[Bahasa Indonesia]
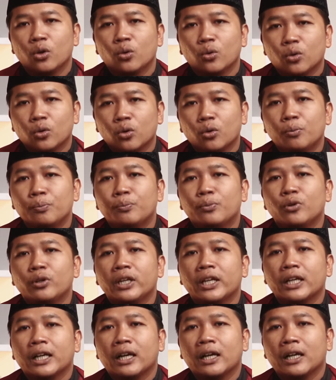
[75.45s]
hukum
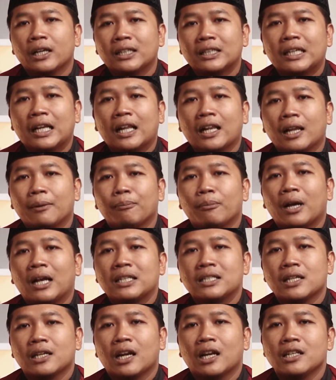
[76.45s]
boneka dalam
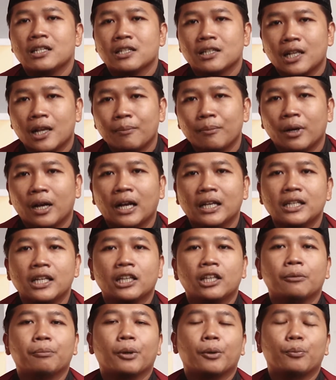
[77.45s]
ajaran Islam
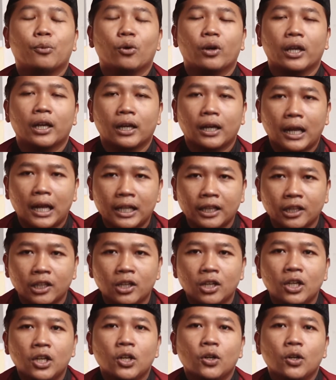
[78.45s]
hanya diperbolehkan